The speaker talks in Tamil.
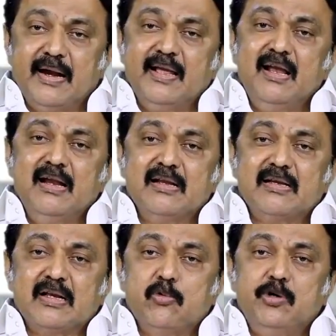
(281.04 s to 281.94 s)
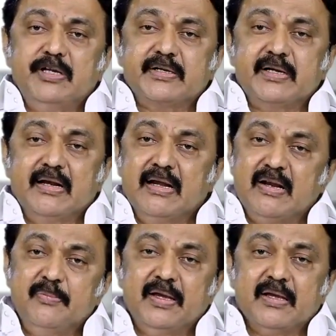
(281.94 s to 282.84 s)
கடைகளில் இருக்கிற ஊழியர்கள்
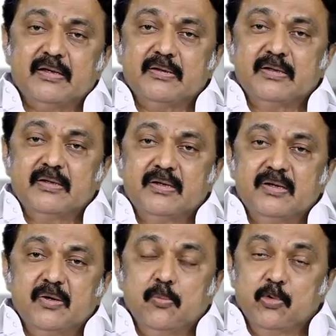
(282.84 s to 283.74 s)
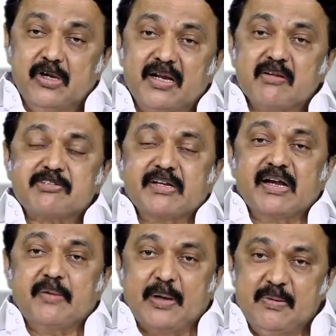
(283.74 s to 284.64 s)
எல்லாருமே
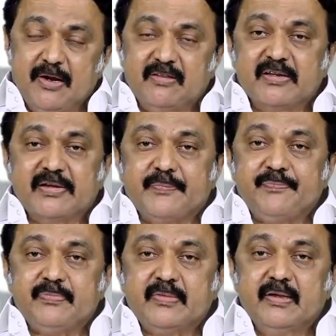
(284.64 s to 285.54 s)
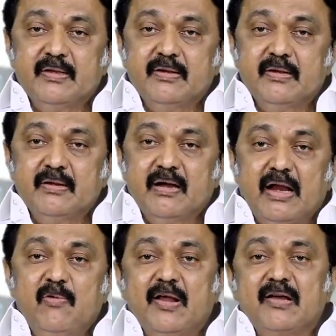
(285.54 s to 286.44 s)
முகக்கவசங்களை பயன்படுத்துங்க
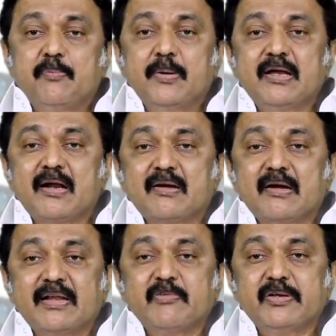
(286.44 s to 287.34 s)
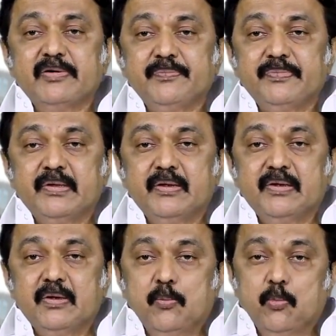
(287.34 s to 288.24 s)
அலுவலக பணியாளர்கள் அனைவரும்
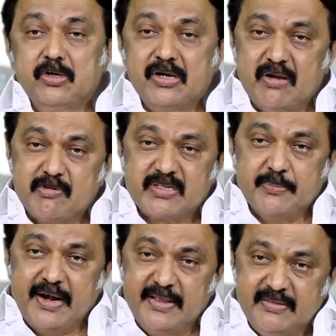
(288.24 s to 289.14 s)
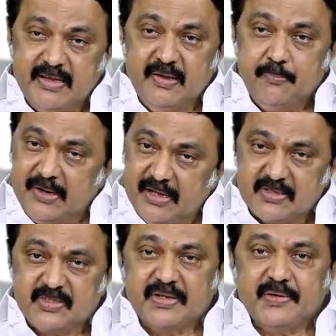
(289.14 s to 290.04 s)
முகக்கவசம் அணிந்தே
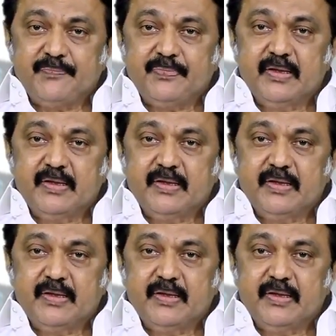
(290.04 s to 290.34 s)
பணியாற்றுங்க